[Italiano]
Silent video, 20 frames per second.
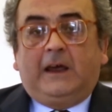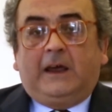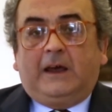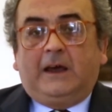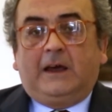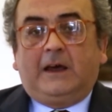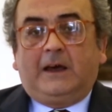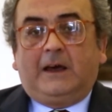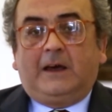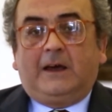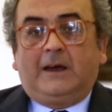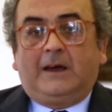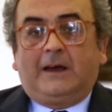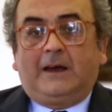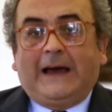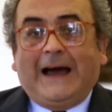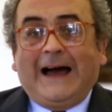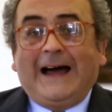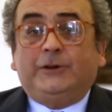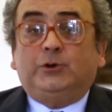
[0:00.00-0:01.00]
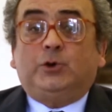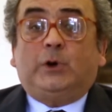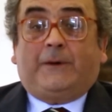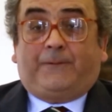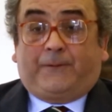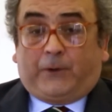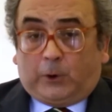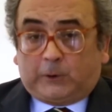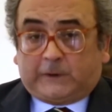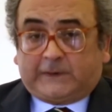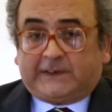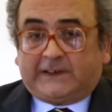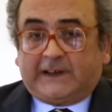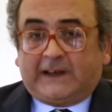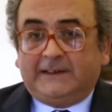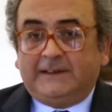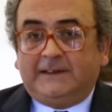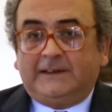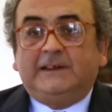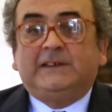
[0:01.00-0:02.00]
eh, hanno la
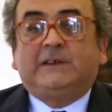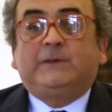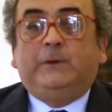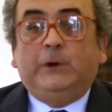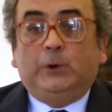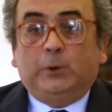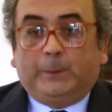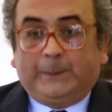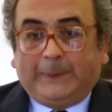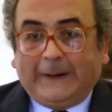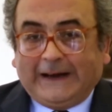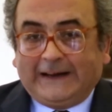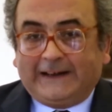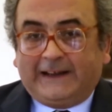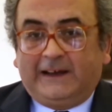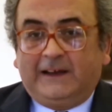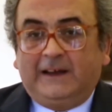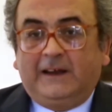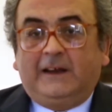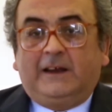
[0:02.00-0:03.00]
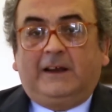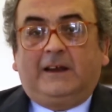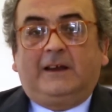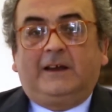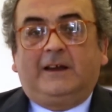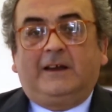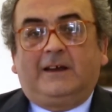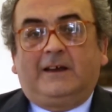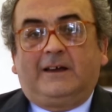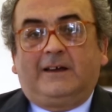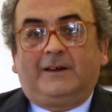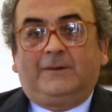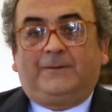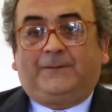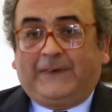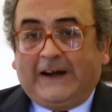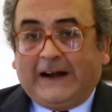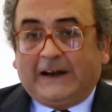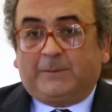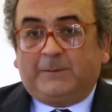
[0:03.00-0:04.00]
forza di sviluppare eh,
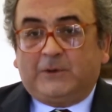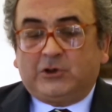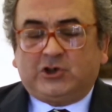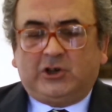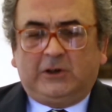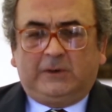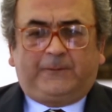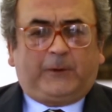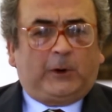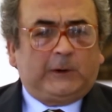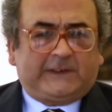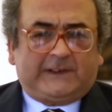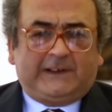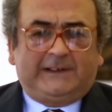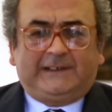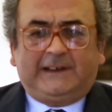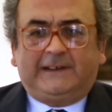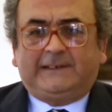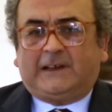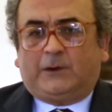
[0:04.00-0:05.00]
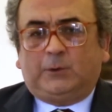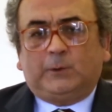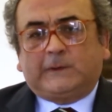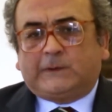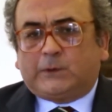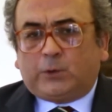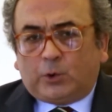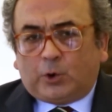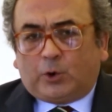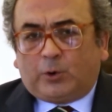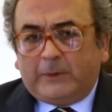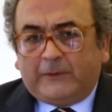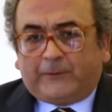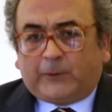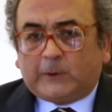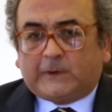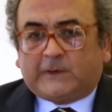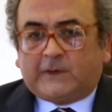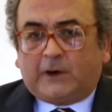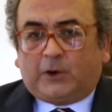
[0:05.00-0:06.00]
farmaci, forza intesa non solo come
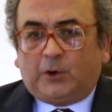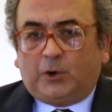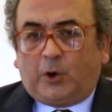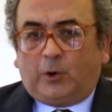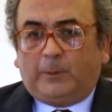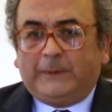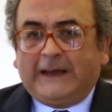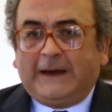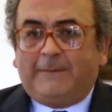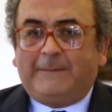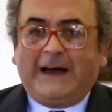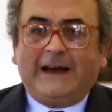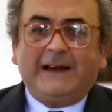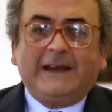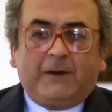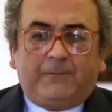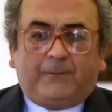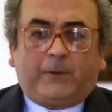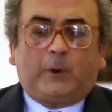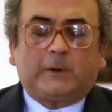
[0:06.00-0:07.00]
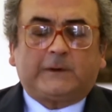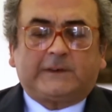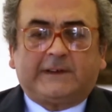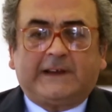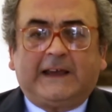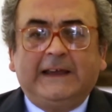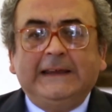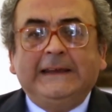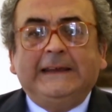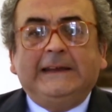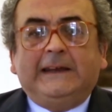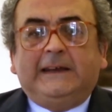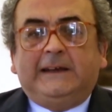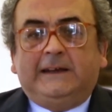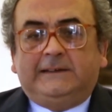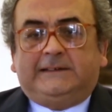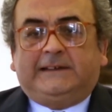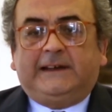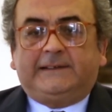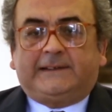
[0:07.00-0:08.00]
forza economica ma anche forza
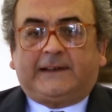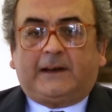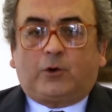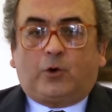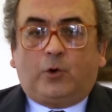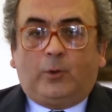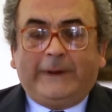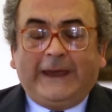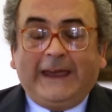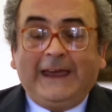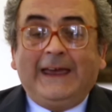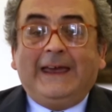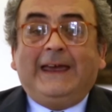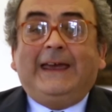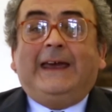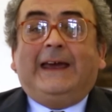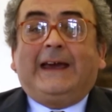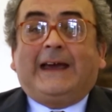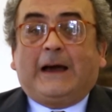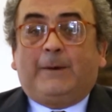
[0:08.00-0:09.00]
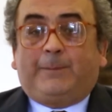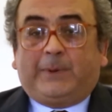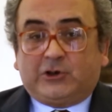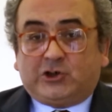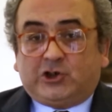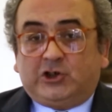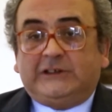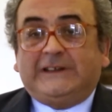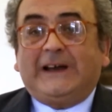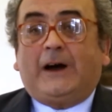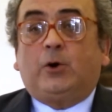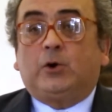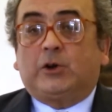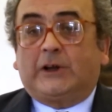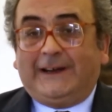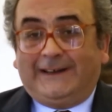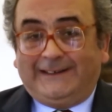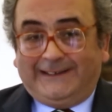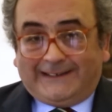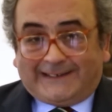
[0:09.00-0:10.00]
intesa come capacità
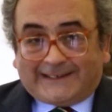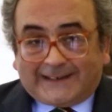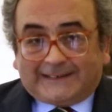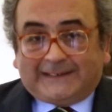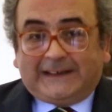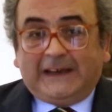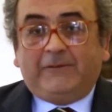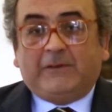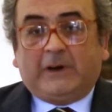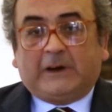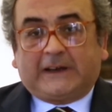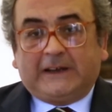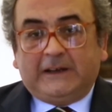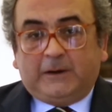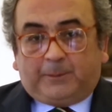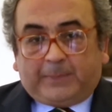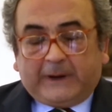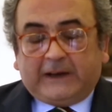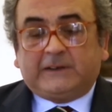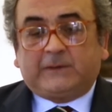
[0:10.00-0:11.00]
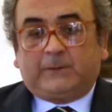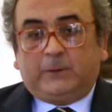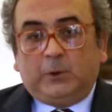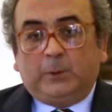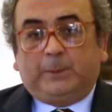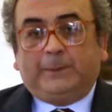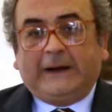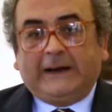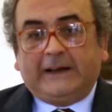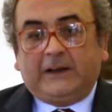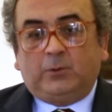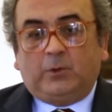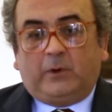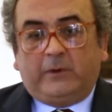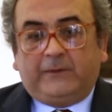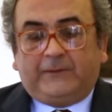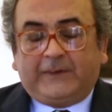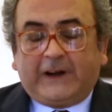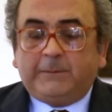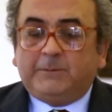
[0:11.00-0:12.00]
organizzativa per sviluppare
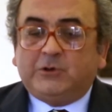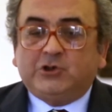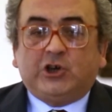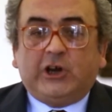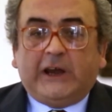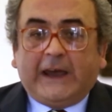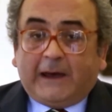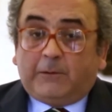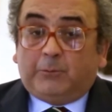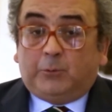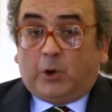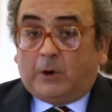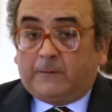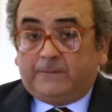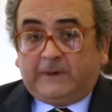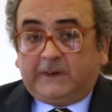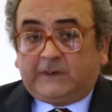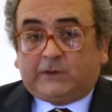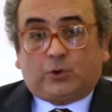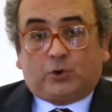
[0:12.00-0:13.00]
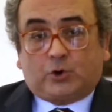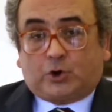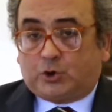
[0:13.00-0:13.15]
nuovi farmaci è a mio avviso